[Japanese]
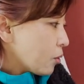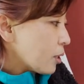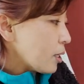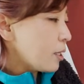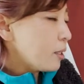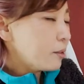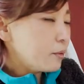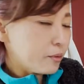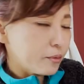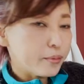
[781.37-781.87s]

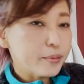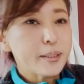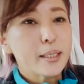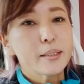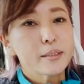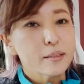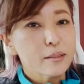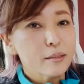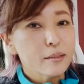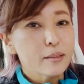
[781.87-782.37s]
が
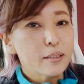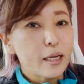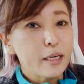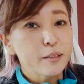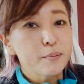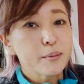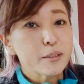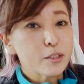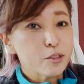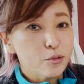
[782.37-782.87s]
2つあ
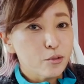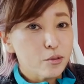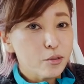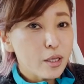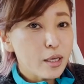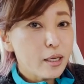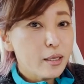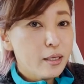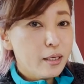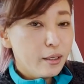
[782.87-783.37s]
りますの
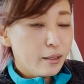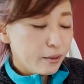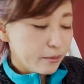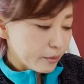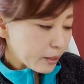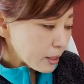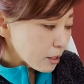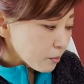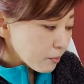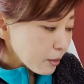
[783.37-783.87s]
で、
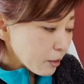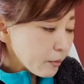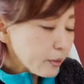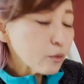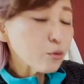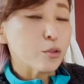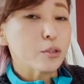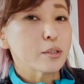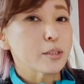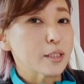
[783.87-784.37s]
2つまでは
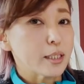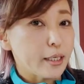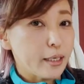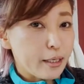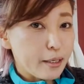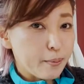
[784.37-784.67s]
取り付けら